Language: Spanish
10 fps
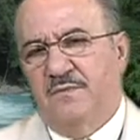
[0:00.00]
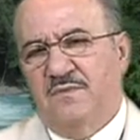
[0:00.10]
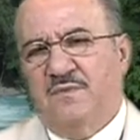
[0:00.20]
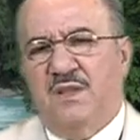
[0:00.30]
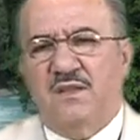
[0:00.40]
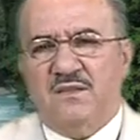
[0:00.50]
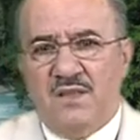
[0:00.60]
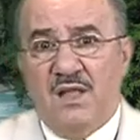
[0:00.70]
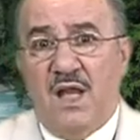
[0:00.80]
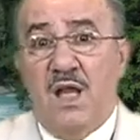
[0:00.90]

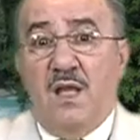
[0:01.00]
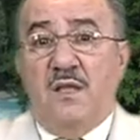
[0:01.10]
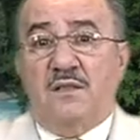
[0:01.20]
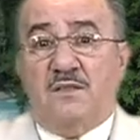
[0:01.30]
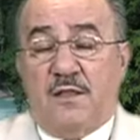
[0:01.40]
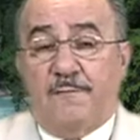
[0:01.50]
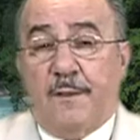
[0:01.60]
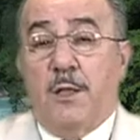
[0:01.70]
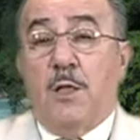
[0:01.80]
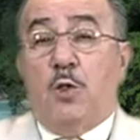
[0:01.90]
desea
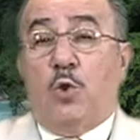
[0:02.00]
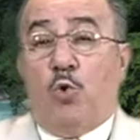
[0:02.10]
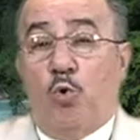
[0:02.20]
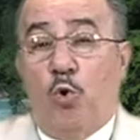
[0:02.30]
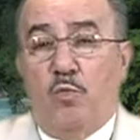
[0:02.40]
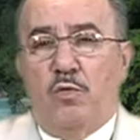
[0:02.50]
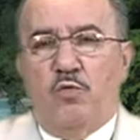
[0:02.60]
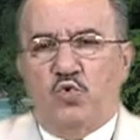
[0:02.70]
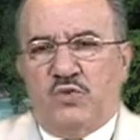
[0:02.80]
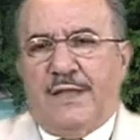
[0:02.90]
saber cómo
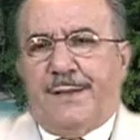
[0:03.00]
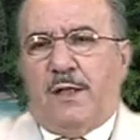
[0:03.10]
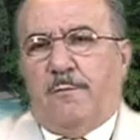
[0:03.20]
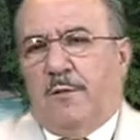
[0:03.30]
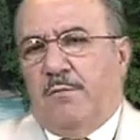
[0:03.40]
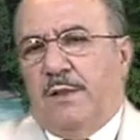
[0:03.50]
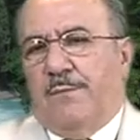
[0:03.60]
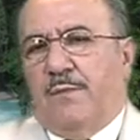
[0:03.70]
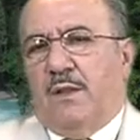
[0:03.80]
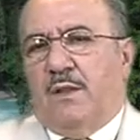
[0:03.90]
buscar la Biblia,
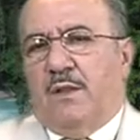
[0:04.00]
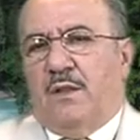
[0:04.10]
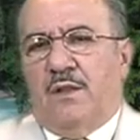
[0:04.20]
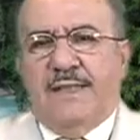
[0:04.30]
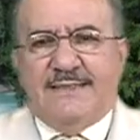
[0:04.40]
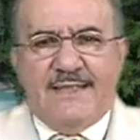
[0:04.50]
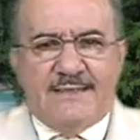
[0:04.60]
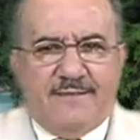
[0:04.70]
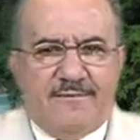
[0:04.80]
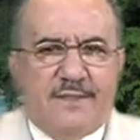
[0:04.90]
desea
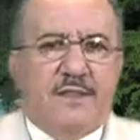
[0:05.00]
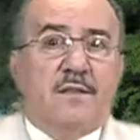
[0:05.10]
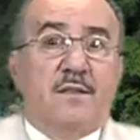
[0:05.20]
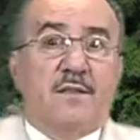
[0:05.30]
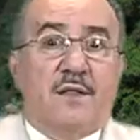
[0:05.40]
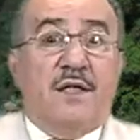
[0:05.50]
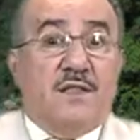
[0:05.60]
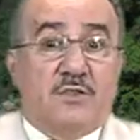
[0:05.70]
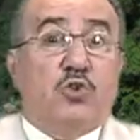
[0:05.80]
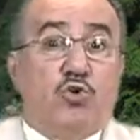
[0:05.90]
saber qué
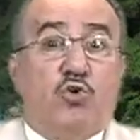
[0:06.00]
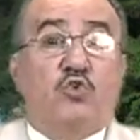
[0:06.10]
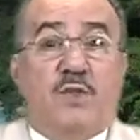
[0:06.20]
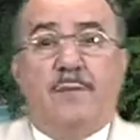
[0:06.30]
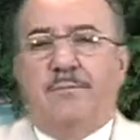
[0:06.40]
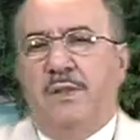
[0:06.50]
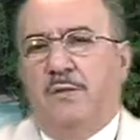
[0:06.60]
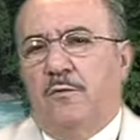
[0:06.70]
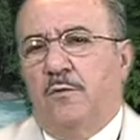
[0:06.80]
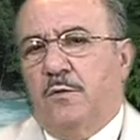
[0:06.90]
son los
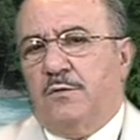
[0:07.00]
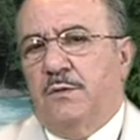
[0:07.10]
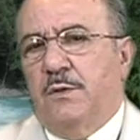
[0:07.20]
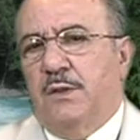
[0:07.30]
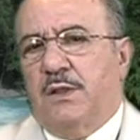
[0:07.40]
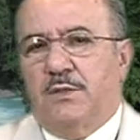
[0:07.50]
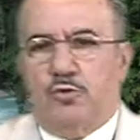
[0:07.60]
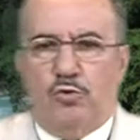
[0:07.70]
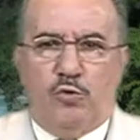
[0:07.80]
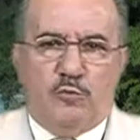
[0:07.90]
capítulos, qué
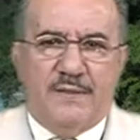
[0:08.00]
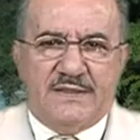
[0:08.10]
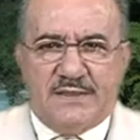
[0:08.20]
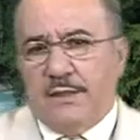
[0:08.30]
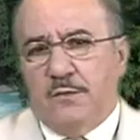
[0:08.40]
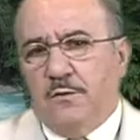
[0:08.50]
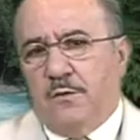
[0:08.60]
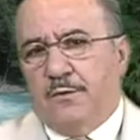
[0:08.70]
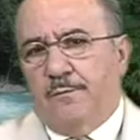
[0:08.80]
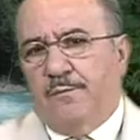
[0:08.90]
son los
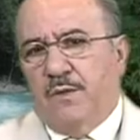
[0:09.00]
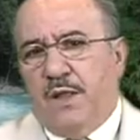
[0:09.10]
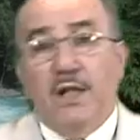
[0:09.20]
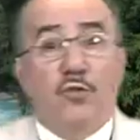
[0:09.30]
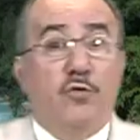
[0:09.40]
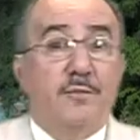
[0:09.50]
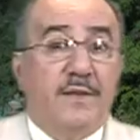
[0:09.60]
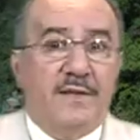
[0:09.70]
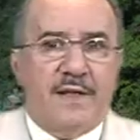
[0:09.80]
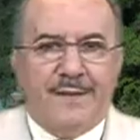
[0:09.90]
versículos, el nombre
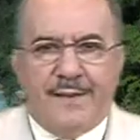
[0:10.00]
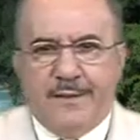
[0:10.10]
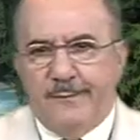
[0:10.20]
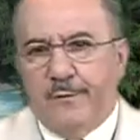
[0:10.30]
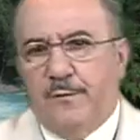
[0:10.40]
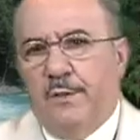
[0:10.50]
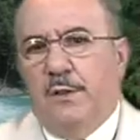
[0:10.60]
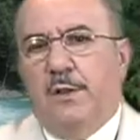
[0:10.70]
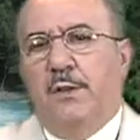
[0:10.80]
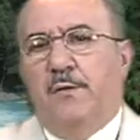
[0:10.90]
de cada libro,
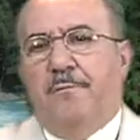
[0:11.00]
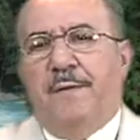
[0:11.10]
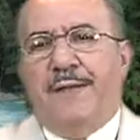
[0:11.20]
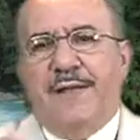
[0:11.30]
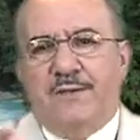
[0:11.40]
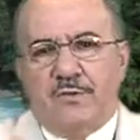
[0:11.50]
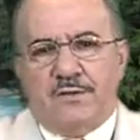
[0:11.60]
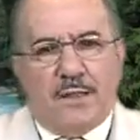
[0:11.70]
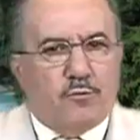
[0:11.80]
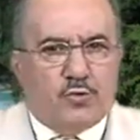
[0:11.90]
para eso
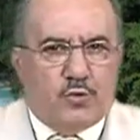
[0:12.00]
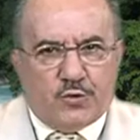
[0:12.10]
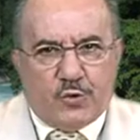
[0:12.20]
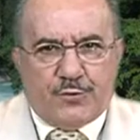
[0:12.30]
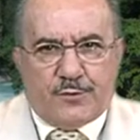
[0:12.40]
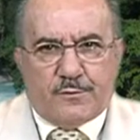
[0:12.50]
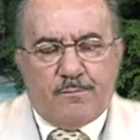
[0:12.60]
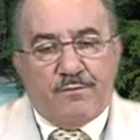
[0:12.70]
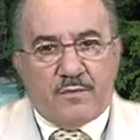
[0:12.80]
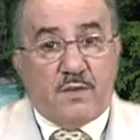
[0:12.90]
estamos nosotros.
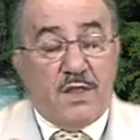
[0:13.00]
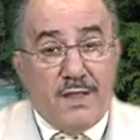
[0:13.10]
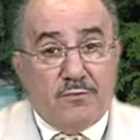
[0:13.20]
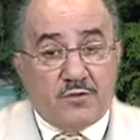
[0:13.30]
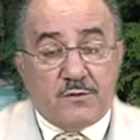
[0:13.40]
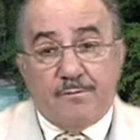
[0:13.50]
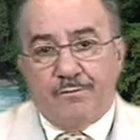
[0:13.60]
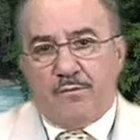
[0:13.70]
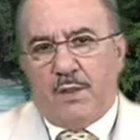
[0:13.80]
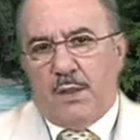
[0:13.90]
Tenemos,
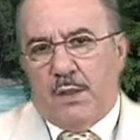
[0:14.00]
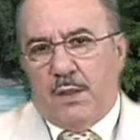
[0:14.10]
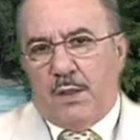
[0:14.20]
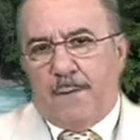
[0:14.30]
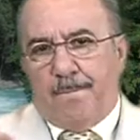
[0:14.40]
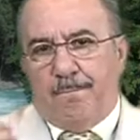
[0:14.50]
eh,